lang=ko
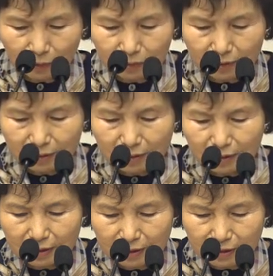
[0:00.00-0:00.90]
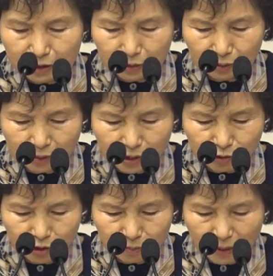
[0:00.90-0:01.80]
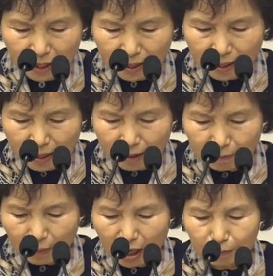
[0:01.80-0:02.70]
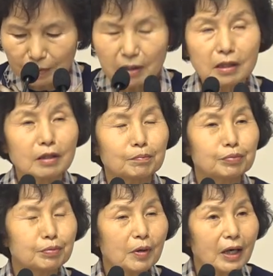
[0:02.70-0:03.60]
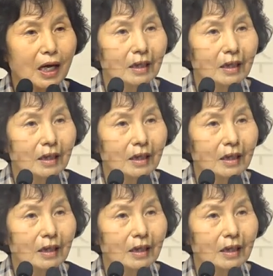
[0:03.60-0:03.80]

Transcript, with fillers: 곧 그리스도 예수님의 마음을 품어라